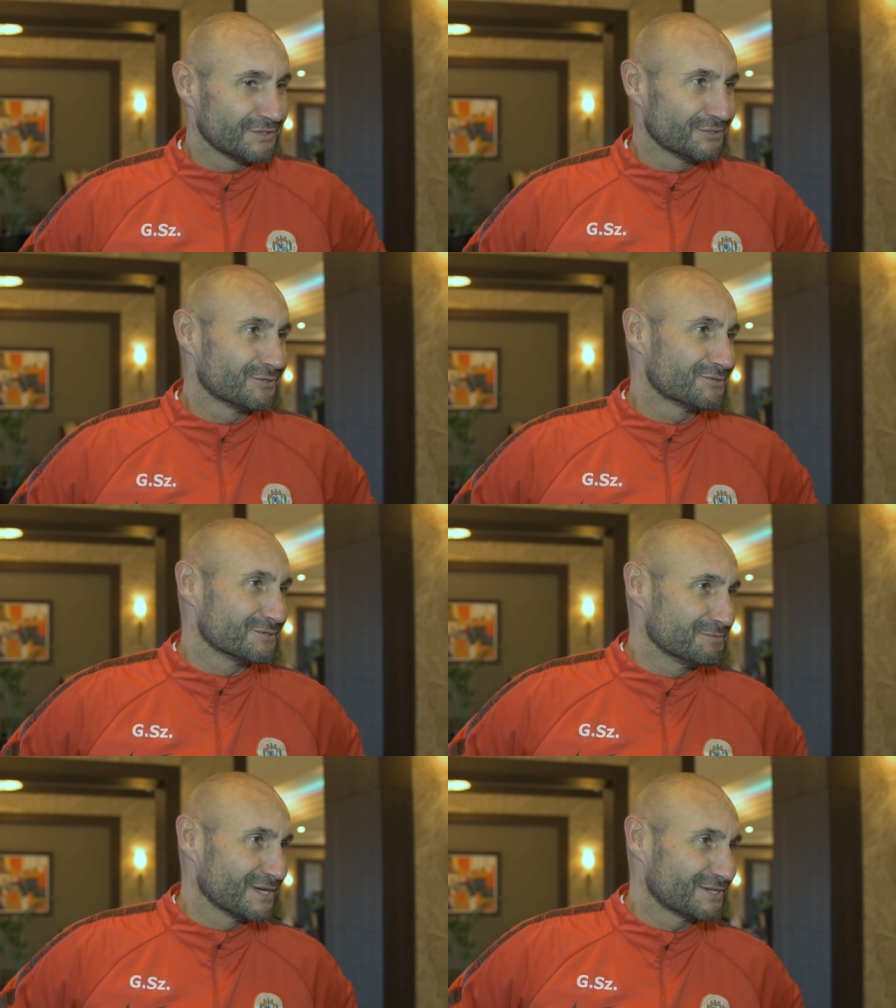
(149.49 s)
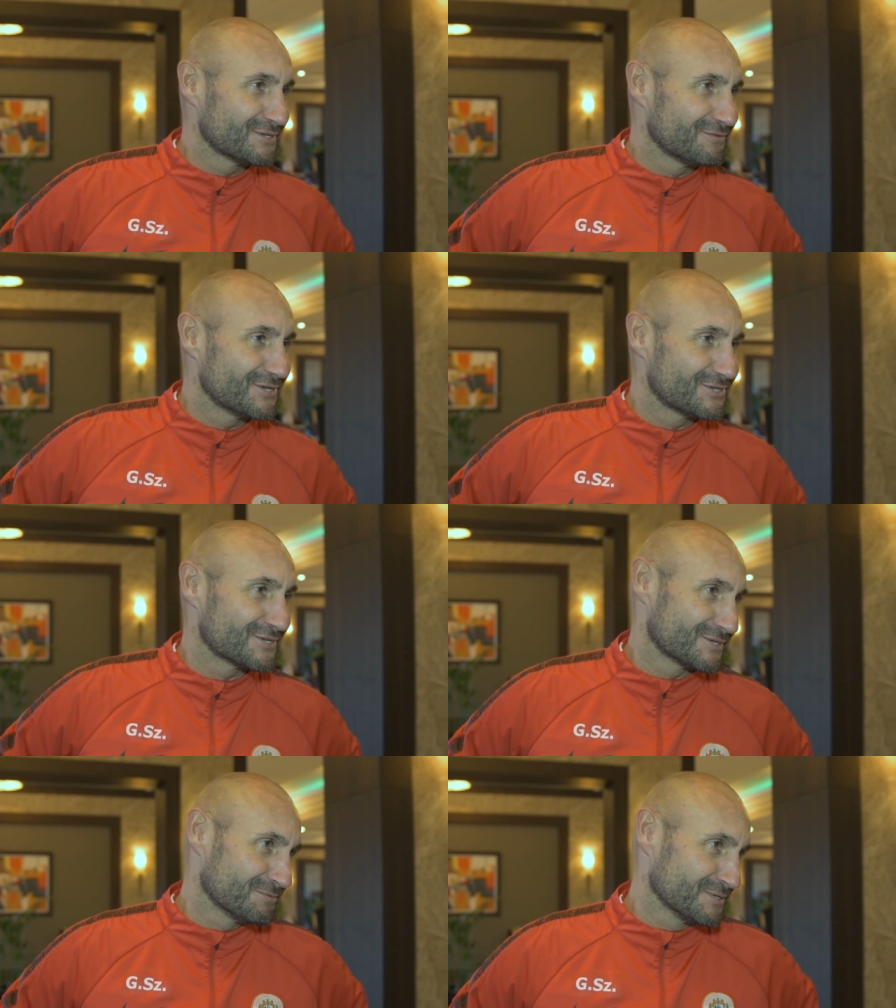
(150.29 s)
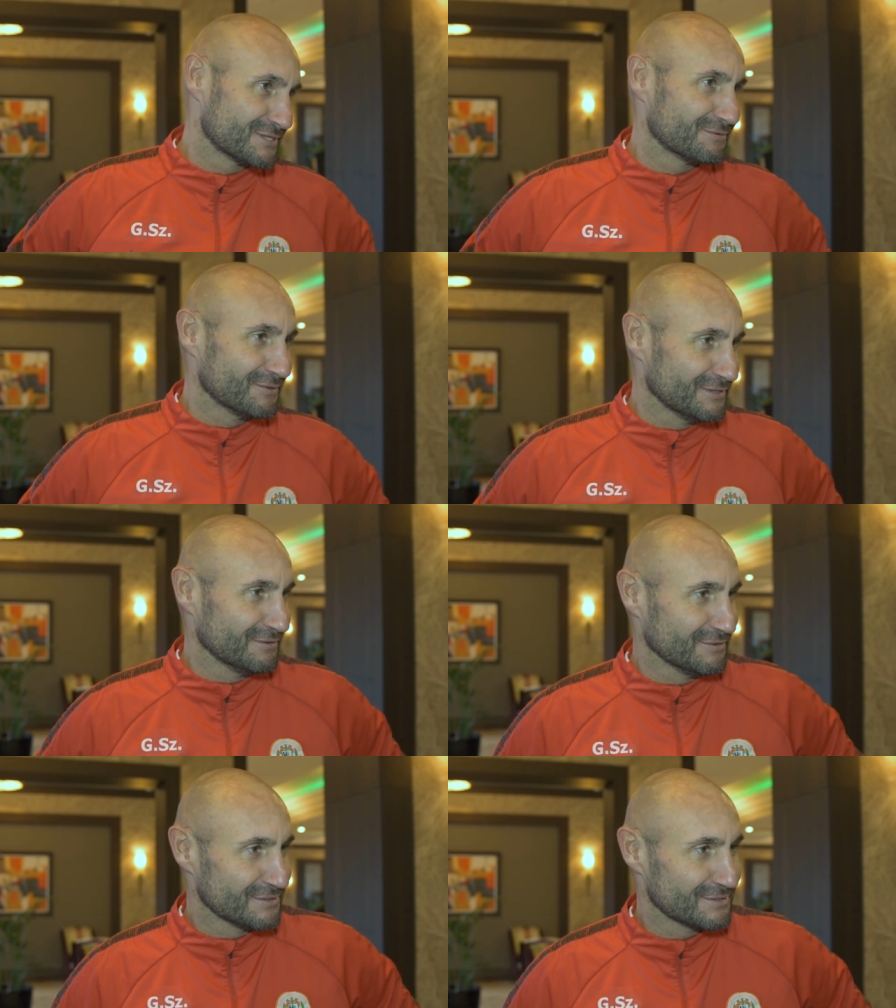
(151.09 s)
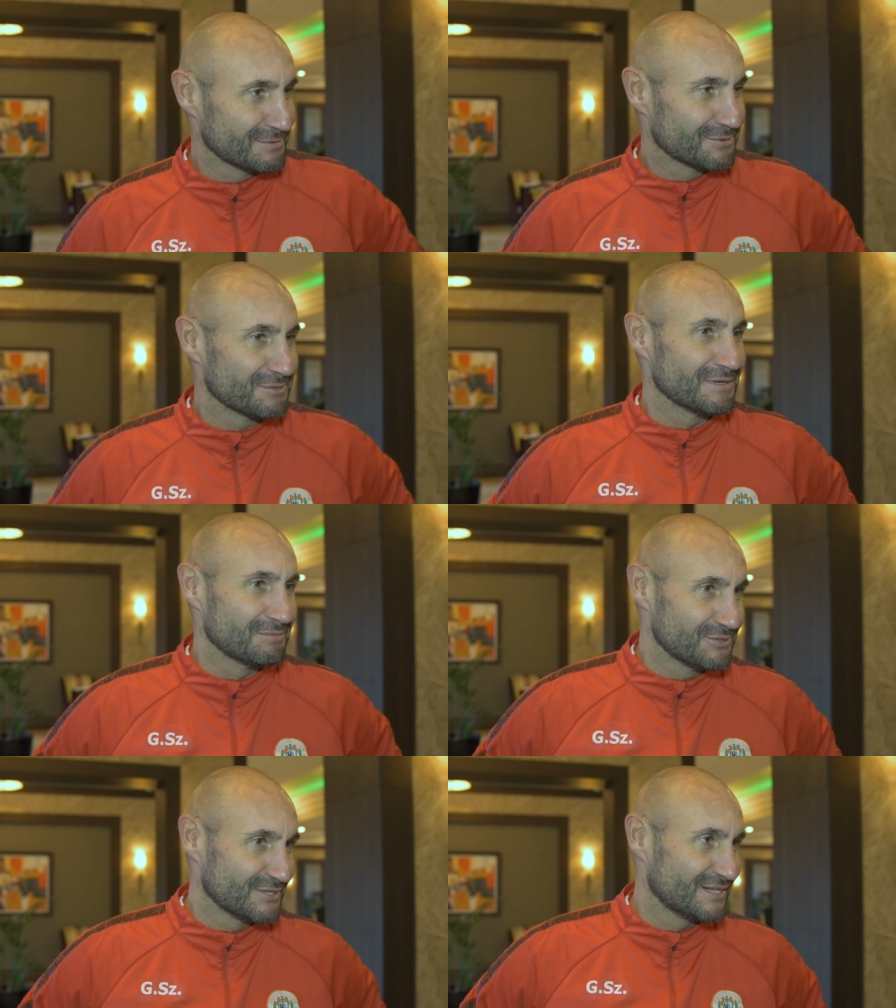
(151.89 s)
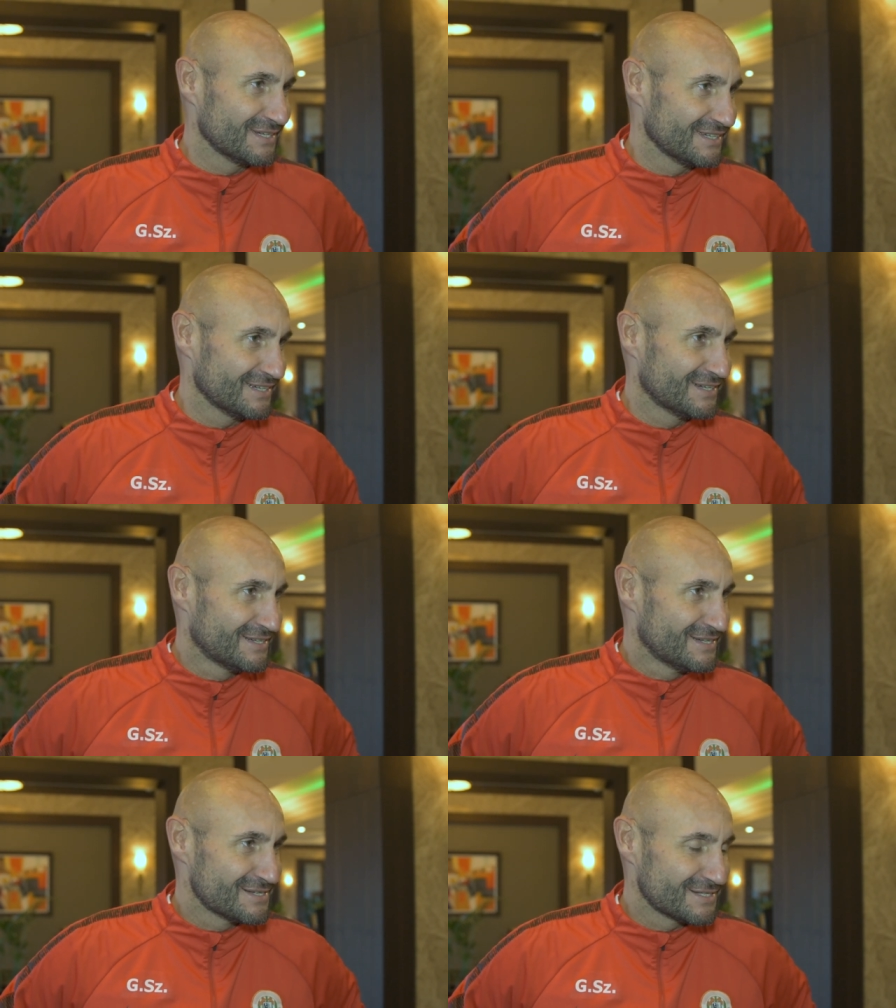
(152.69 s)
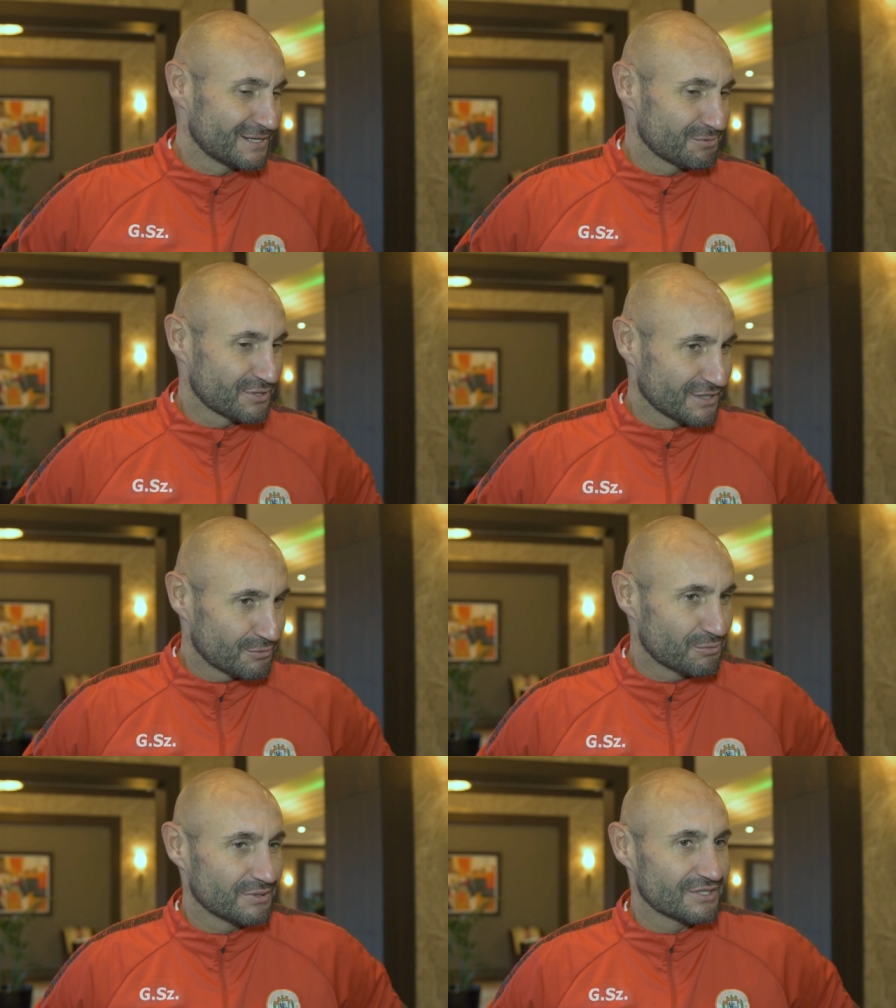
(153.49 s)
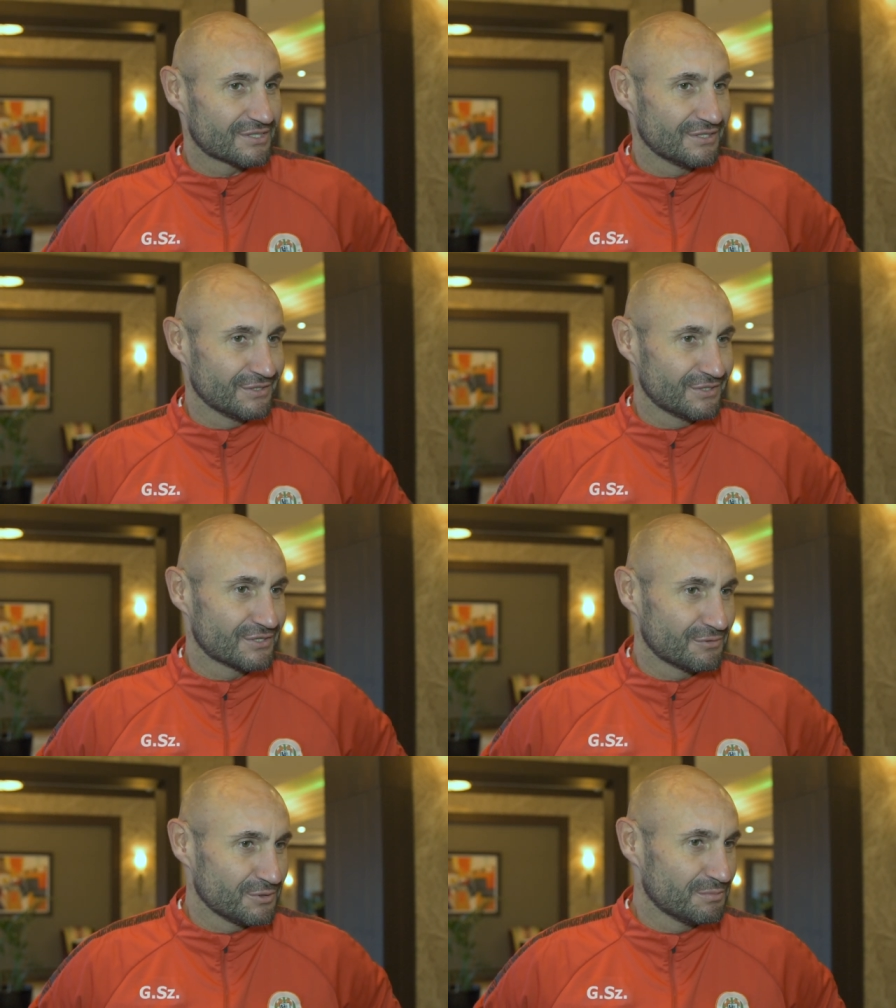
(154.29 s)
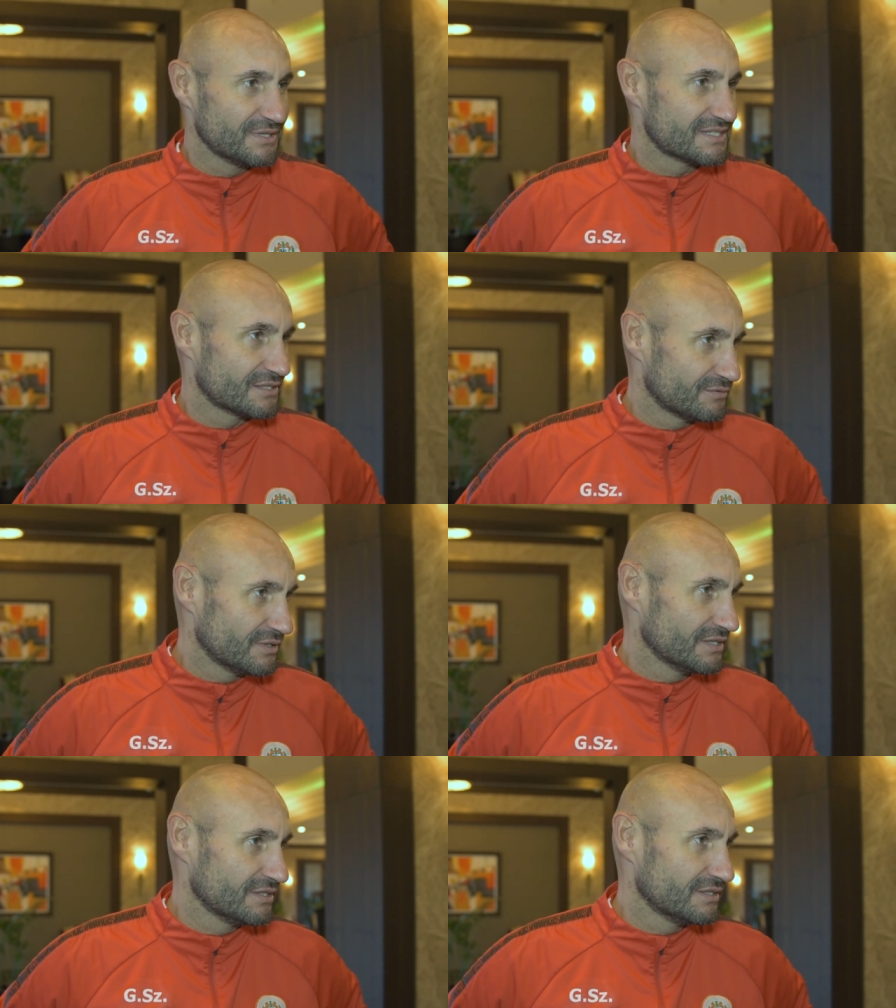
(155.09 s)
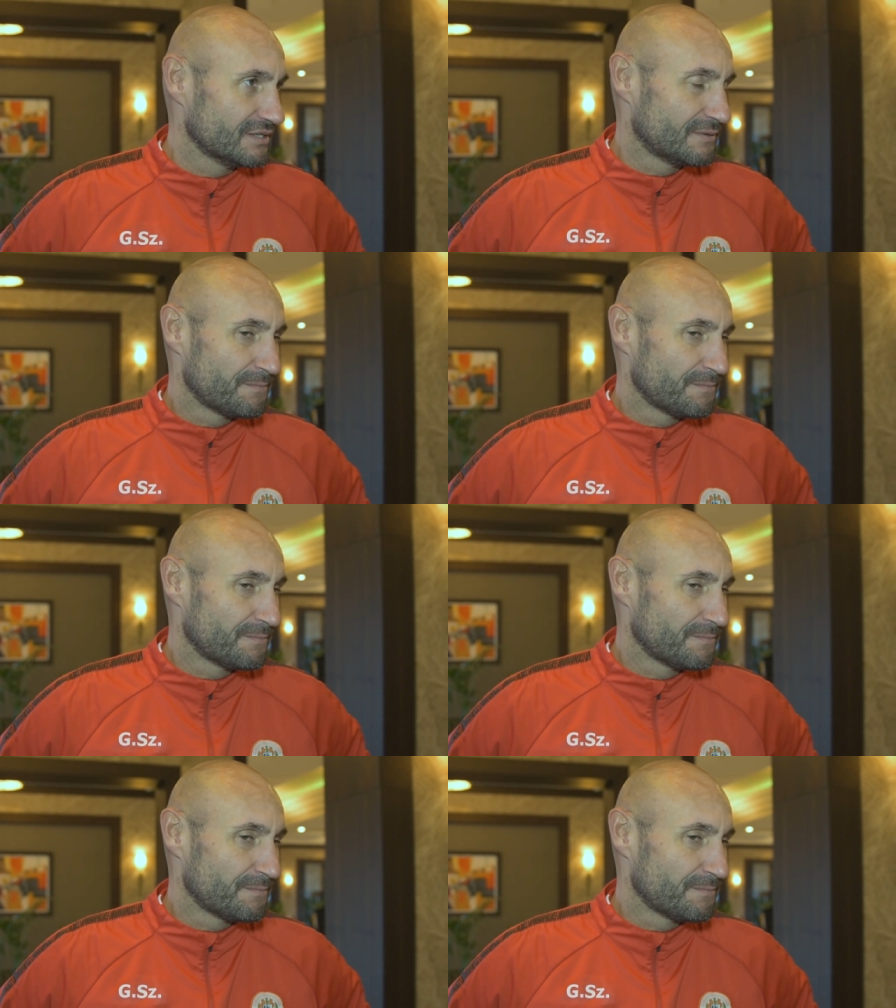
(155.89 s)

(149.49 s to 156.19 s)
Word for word: Nie dochodzą mi jakieś wieści, że są niezadowoleni, więc zobaczymy jak będzie dalej. Ja staram się tak układać treningi, że oni byli zadowoleni,